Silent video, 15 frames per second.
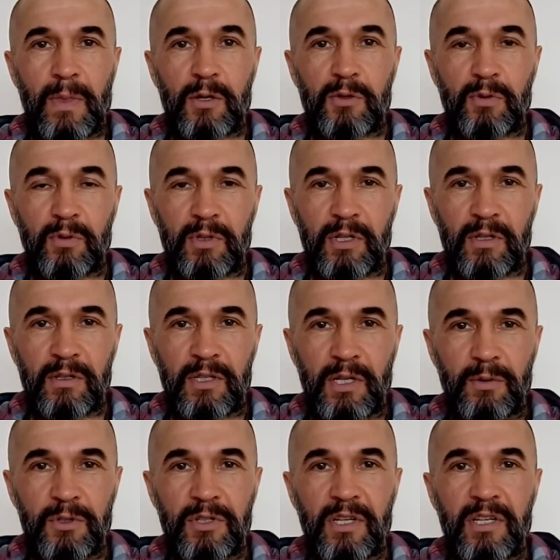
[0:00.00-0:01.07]
Что делать
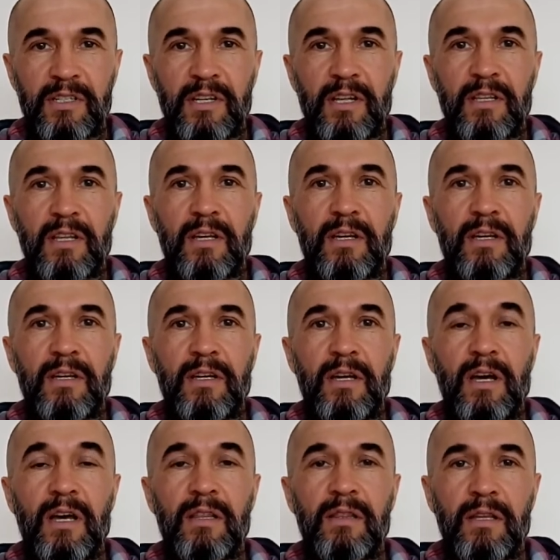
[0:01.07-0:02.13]
девушке, если она
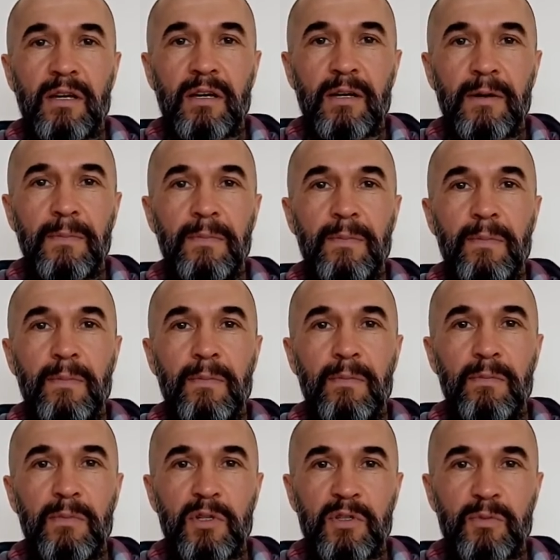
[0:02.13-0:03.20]
одна,
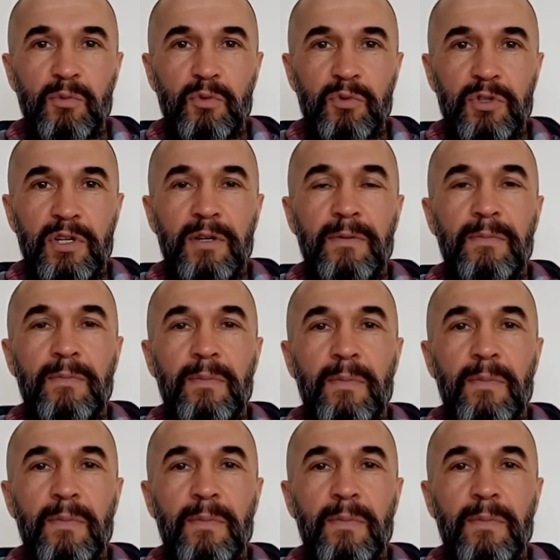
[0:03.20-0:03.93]
без мужа,